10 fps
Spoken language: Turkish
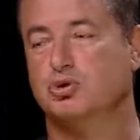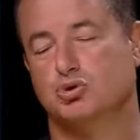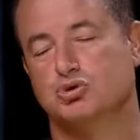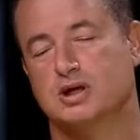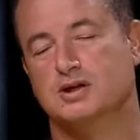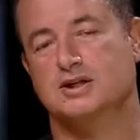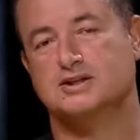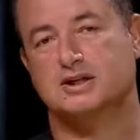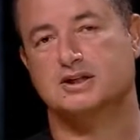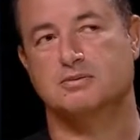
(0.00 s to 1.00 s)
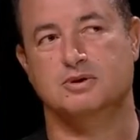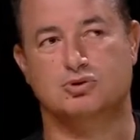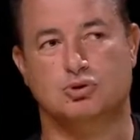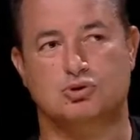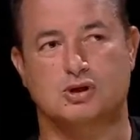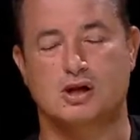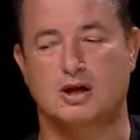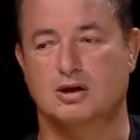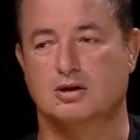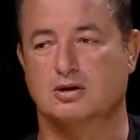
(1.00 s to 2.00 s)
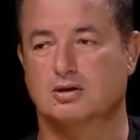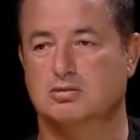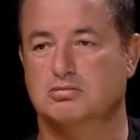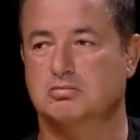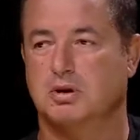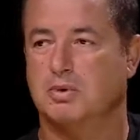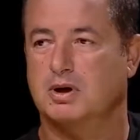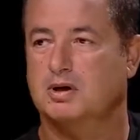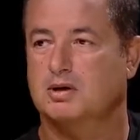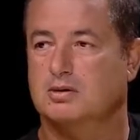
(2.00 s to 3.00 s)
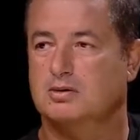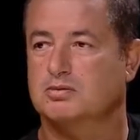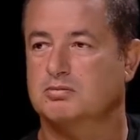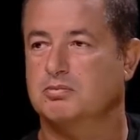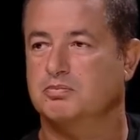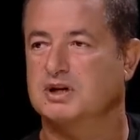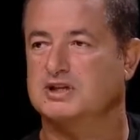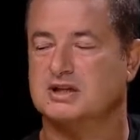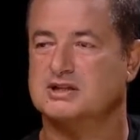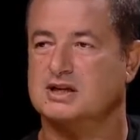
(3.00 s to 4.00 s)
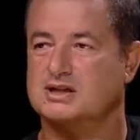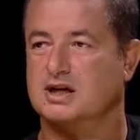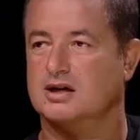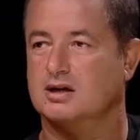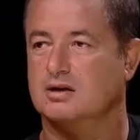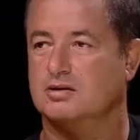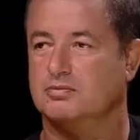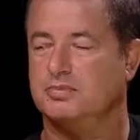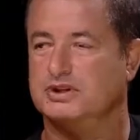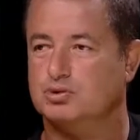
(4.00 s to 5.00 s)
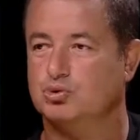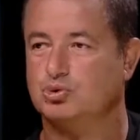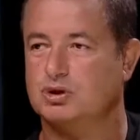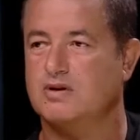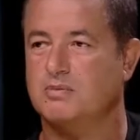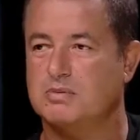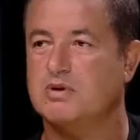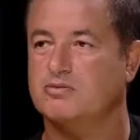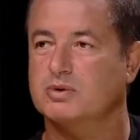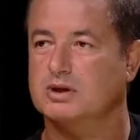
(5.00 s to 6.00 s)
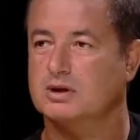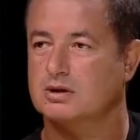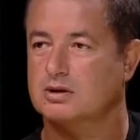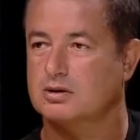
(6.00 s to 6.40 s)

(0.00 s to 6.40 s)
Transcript: çok güzel, desteklemeleri çok güzel. E, ama barış kazansa, barış 3 gün evvel benim evimdeydi.